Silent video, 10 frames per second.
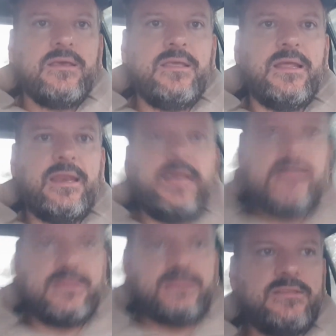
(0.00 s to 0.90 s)

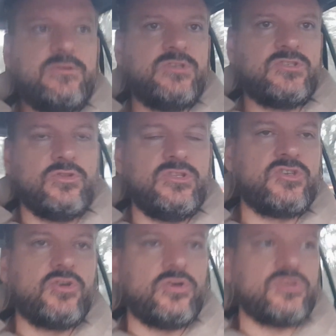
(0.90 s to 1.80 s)
inerente di questo
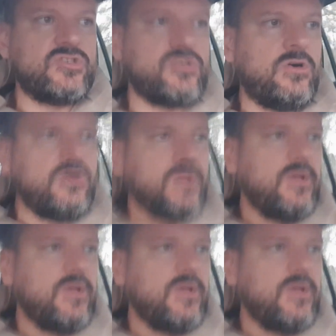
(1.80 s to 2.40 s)
discorso